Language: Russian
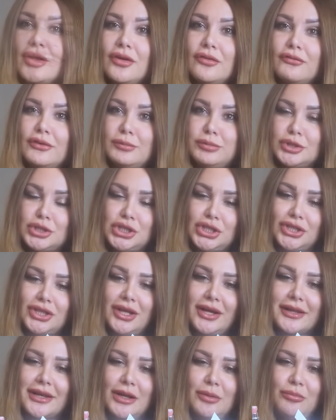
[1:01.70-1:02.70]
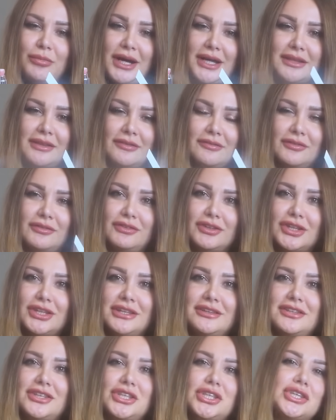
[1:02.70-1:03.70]
Выпущен аромат в
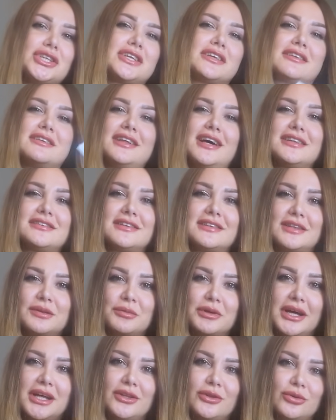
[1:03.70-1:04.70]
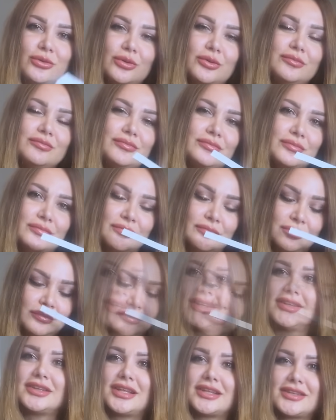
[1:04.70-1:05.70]
2016 году.
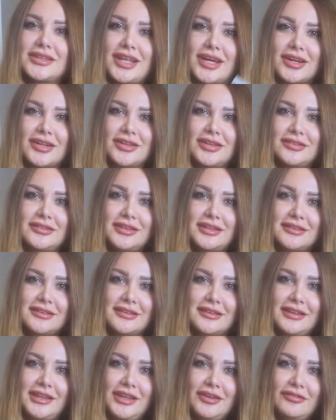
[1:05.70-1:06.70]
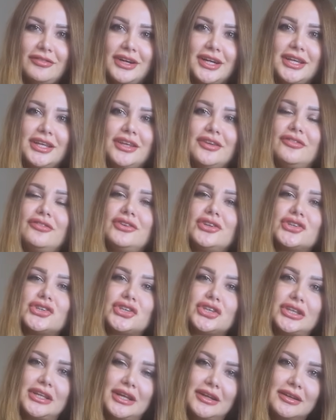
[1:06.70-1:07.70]
На старте здесь слива и
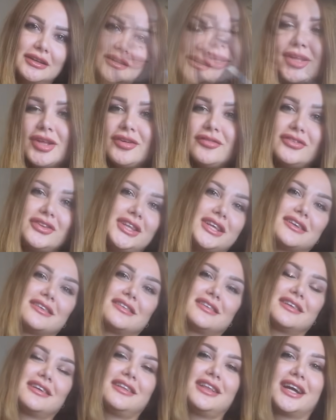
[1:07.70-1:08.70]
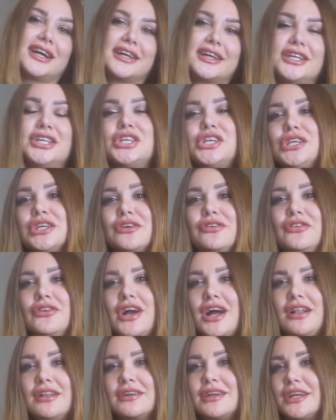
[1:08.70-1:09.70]
вишня. В сердце лакричник,
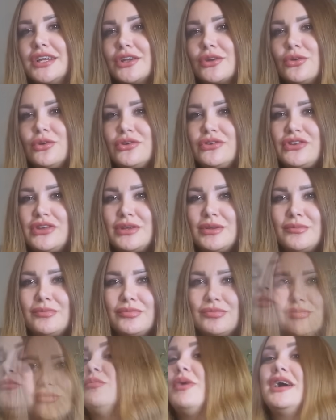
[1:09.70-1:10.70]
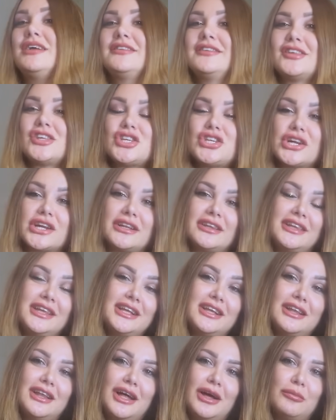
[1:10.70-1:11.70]
фиалка и роза. В базе
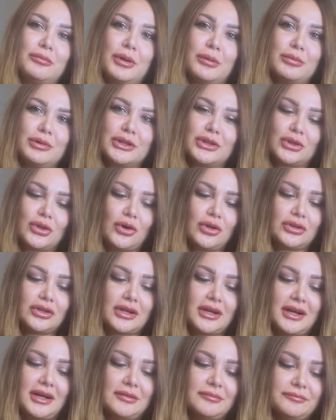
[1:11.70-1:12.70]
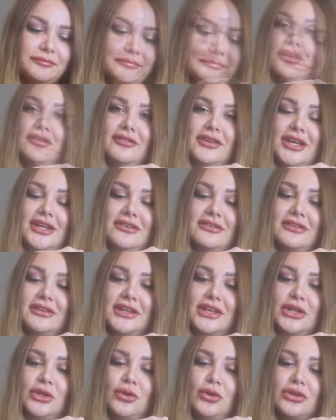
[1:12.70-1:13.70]
чернила, бобы тонко,
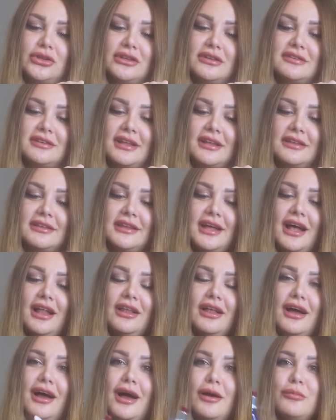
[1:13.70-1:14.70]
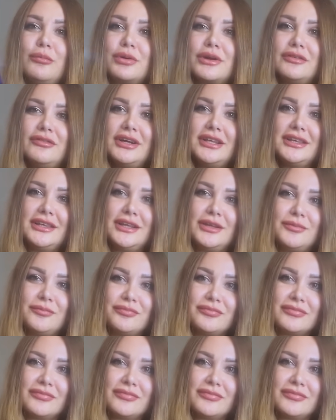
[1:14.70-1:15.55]
древесные ноты, сандал, амбра, ваниль.